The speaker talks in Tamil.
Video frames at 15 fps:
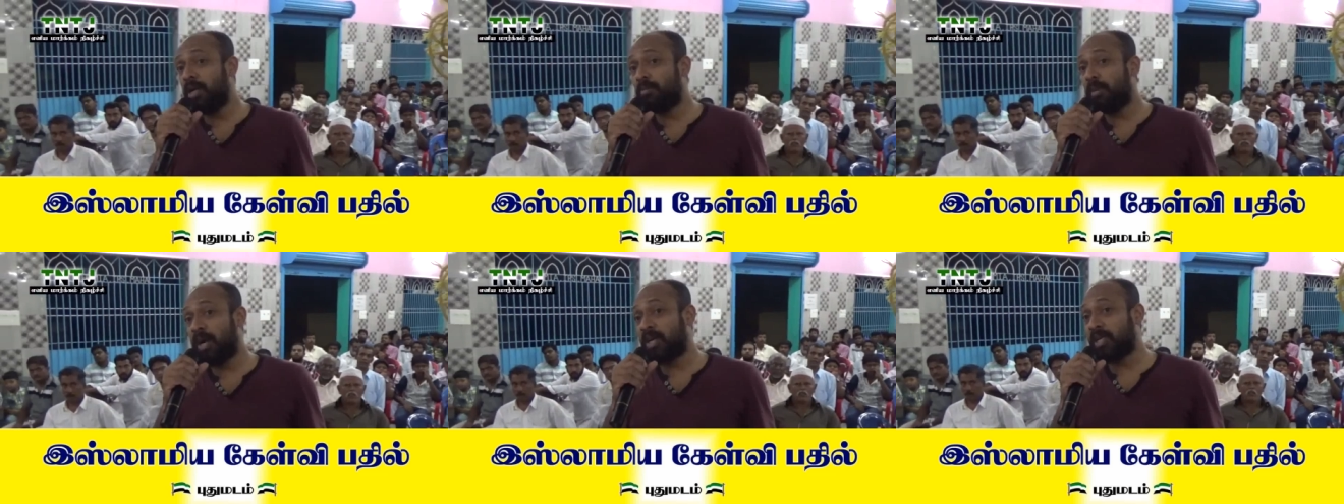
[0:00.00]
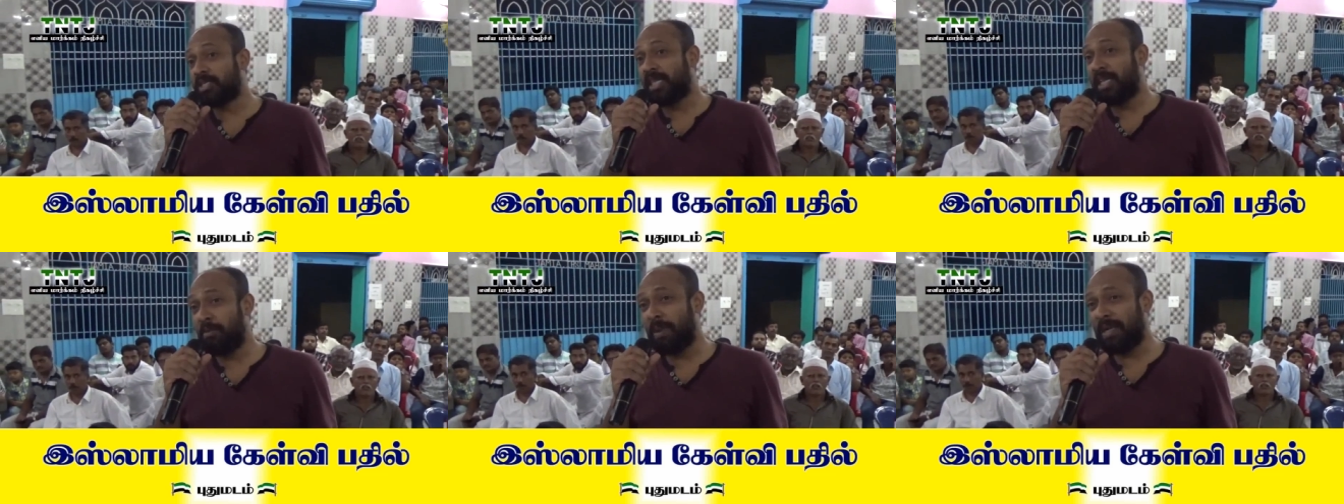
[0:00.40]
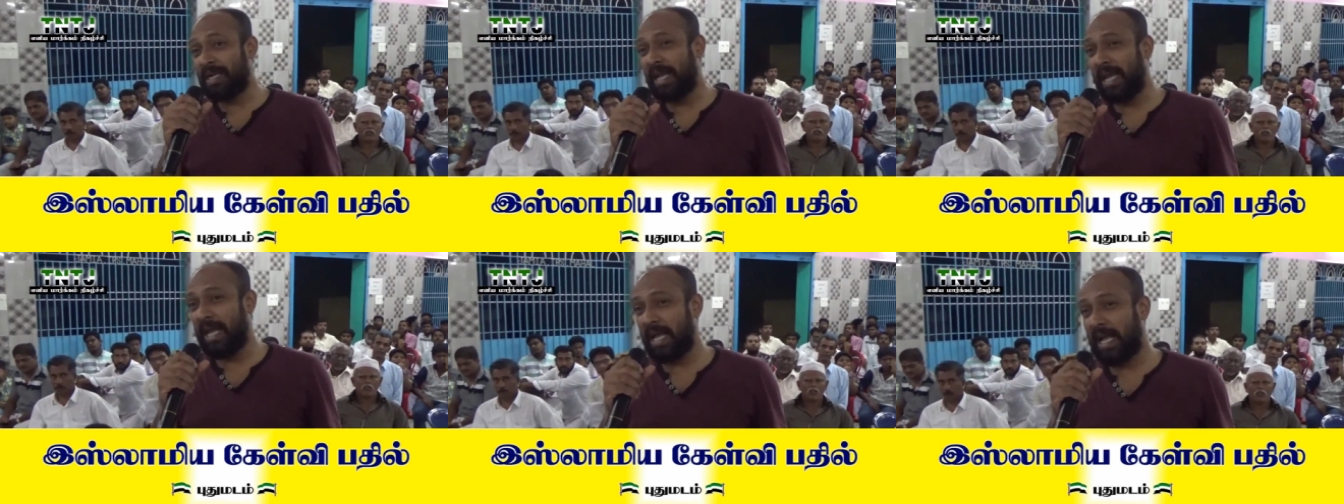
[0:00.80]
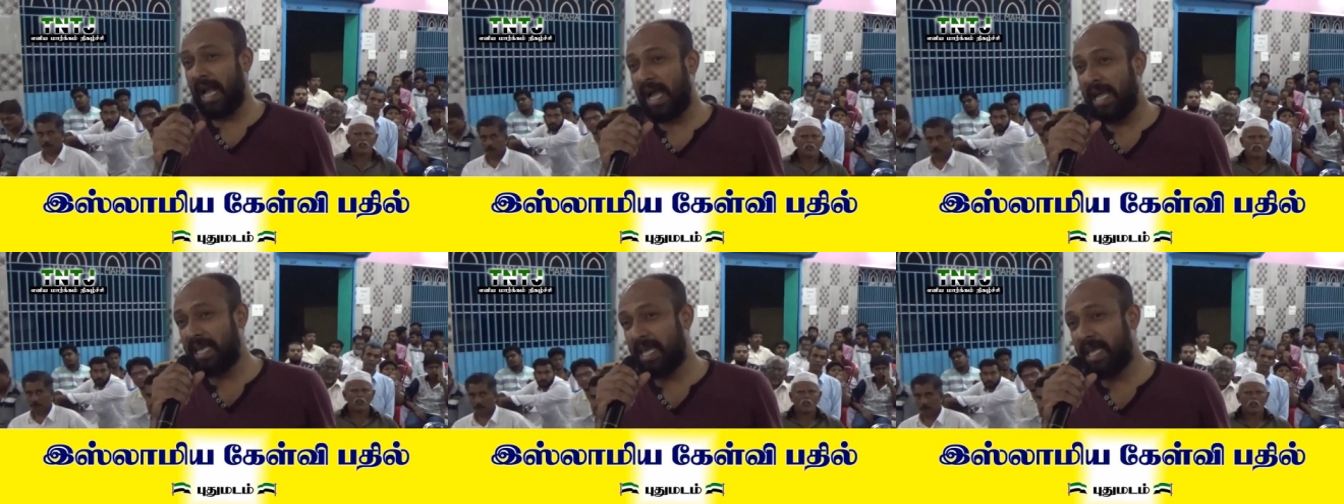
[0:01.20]
மரபணு மாற்று செய்யப்பட்ட
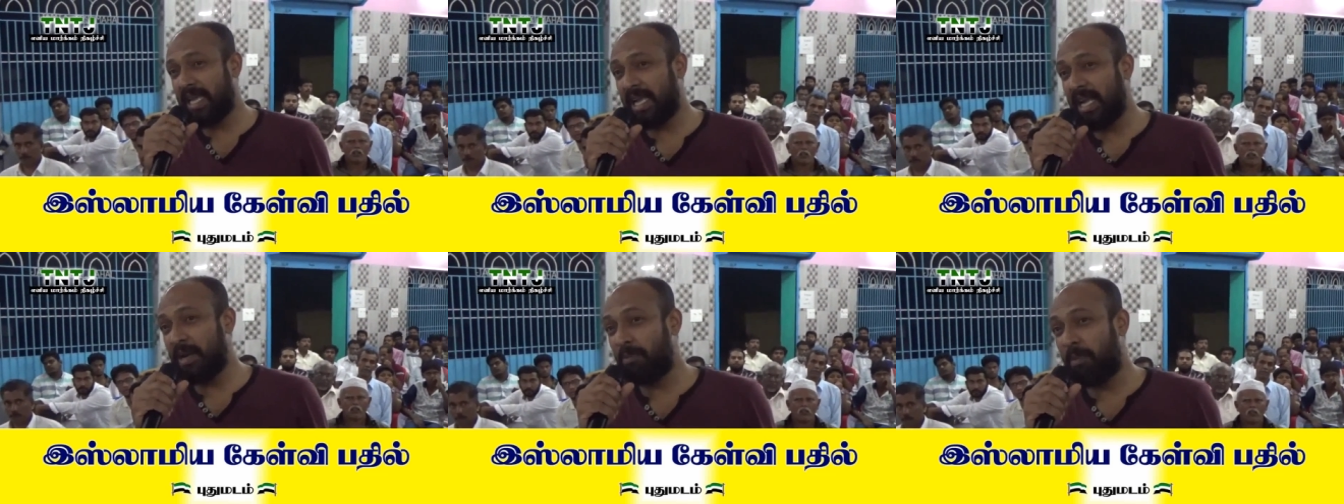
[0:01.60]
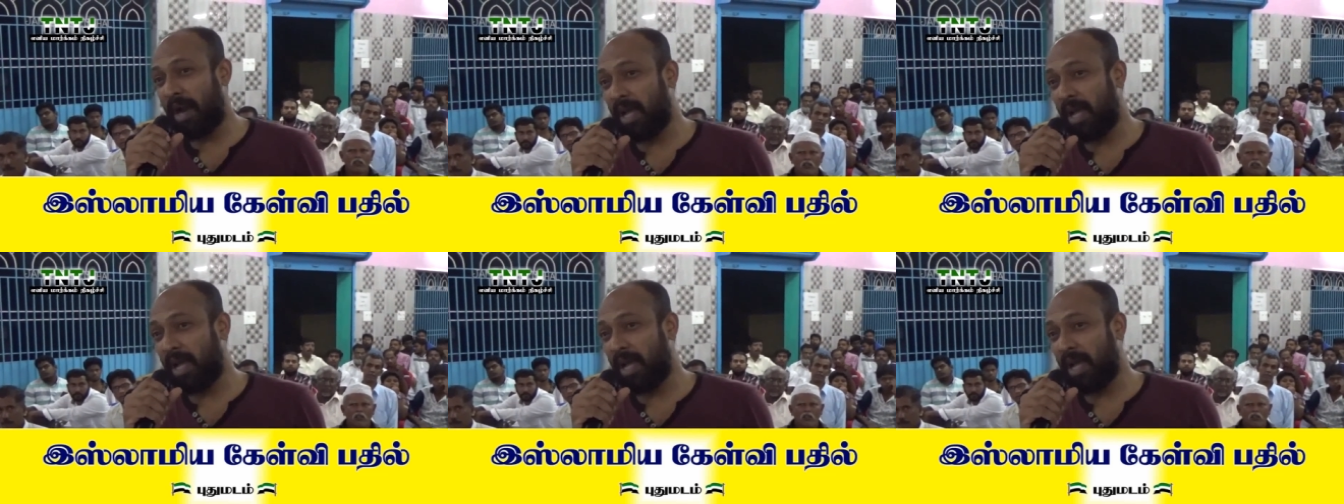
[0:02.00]
காய்கறிகள்